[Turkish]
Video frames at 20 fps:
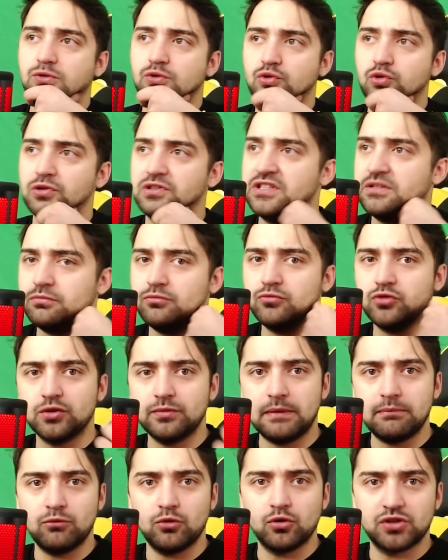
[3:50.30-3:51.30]
Johnny Depp
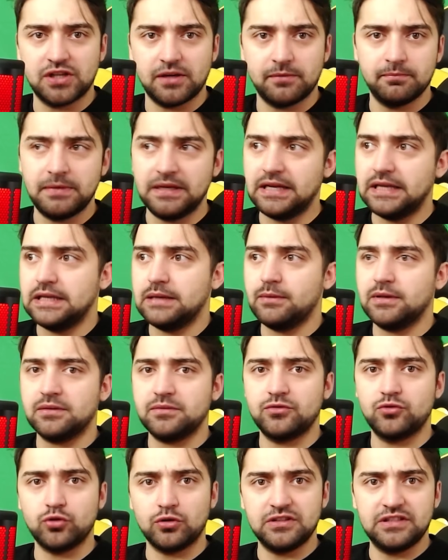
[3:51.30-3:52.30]
Müslüman mı hocam? Ben anlamadım.
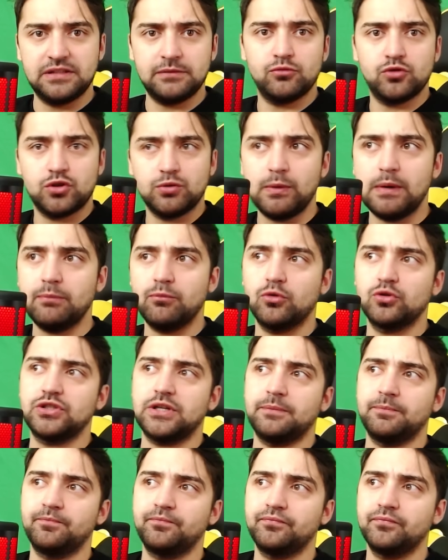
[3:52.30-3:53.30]
Johnny Depp Müslüman mı
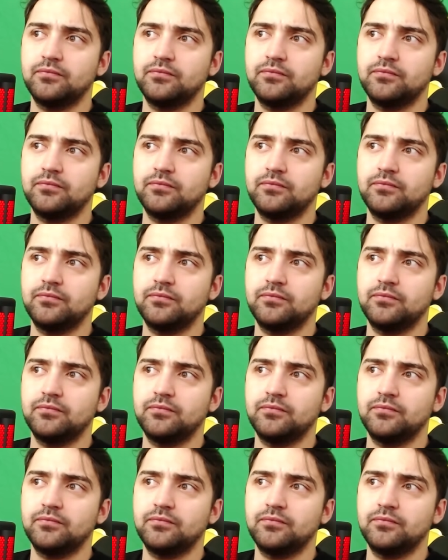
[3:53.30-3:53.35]
hocam?